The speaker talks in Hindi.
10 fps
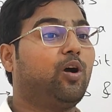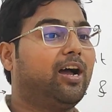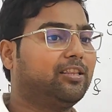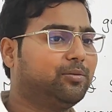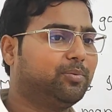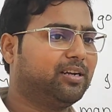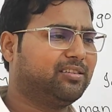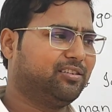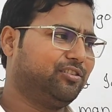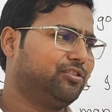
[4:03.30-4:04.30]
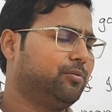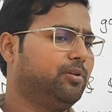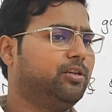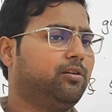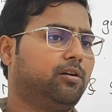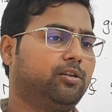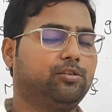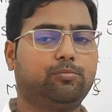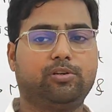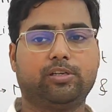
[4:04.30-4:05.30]
इसको आदत बना दीजिए जिससे मिले
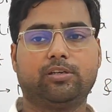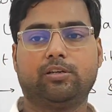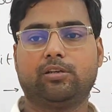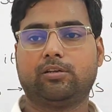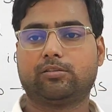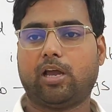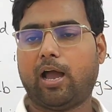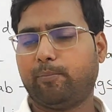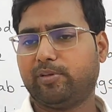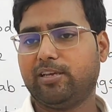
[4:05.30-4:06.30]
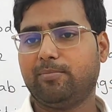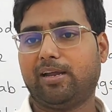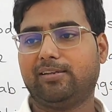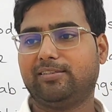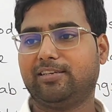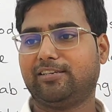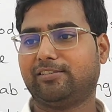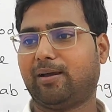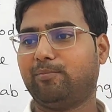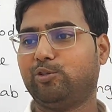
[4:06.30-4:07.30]
अंग्रेजी बोलिए आप ये मान लीजिए कि
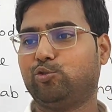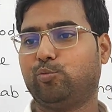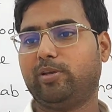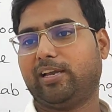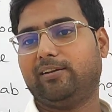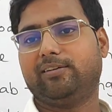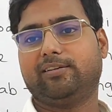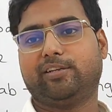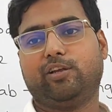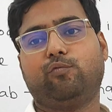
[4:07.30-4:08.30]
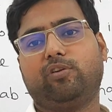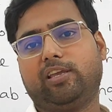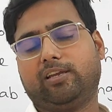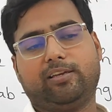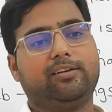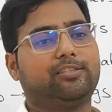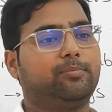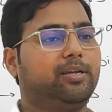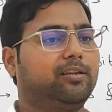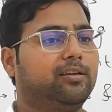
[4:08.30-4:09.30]
सामने जो भी कैंडिडेट है वो एक इंग्लिश
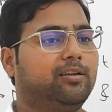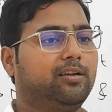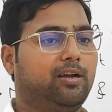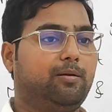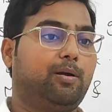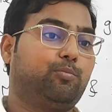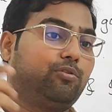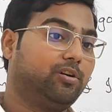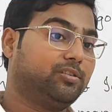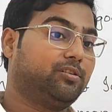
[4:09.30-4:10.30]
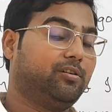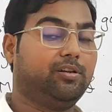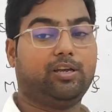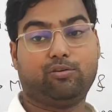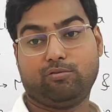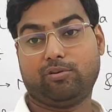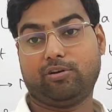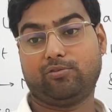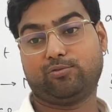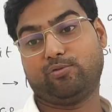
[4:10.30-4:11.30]
मैन है अब आपको हंस कर या
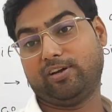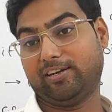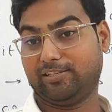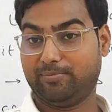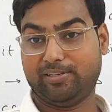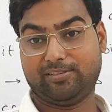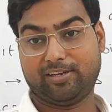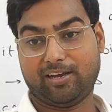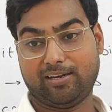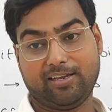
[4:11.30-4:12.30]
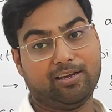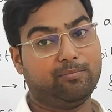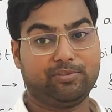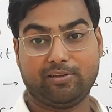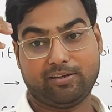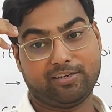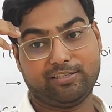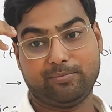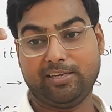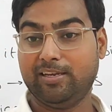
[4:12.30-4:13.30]
रोकर उसको अंग्रेजी में सिखाना है अं-
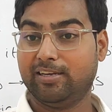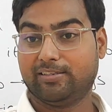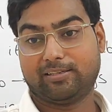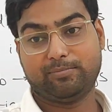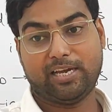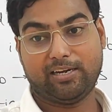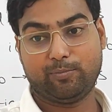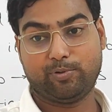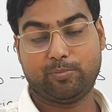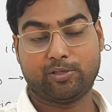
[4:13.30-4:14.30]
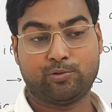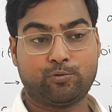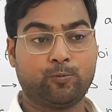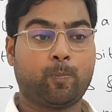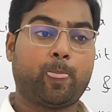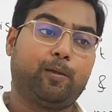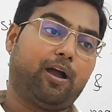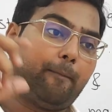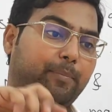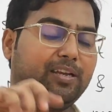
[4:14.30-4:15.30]
अंग्रेजी में ही समझाना है अपनी बातों को तो
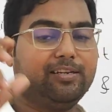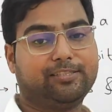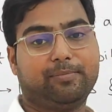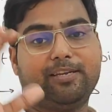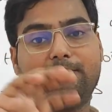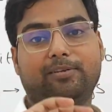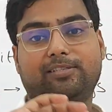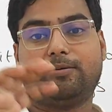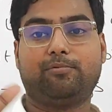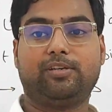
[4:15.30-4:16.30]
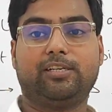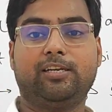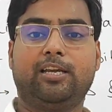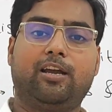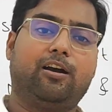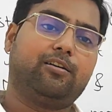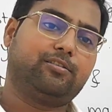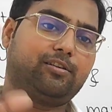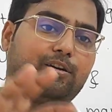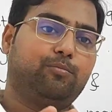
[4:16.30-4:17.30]
आप इंग्लिश में ही हमेशा बोलिए हर
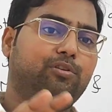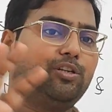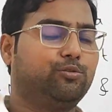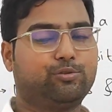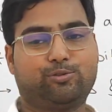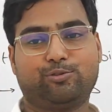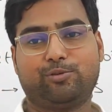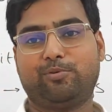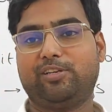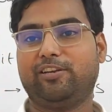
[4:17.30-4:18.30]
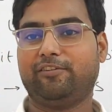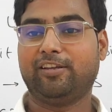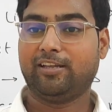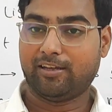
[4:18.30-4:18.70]
जगह बोलिए दोस्तों से बोलिए